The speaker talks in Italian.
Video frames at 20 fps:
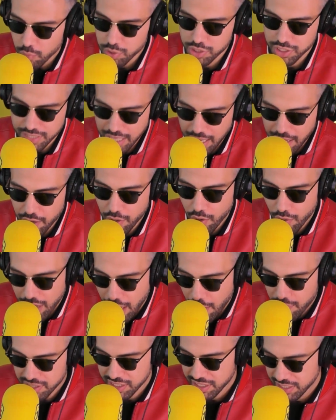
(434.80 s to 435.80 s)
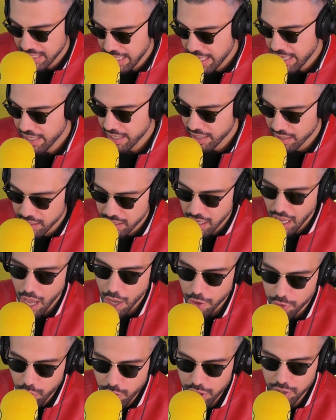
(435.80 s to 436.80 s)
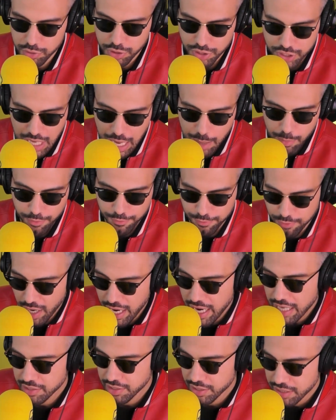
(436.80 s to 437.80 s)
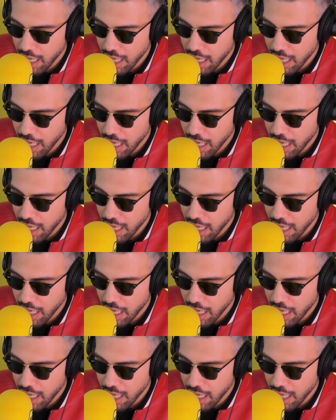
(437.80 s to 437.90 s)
questa non è una serie. Noi non siamo friends,